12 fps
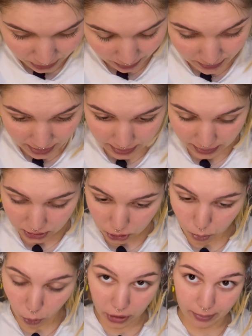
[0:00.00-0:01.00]
temiz
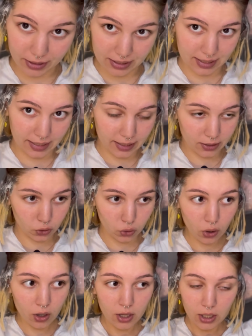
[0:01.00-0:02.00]
saçı boyamanız gerekiyor.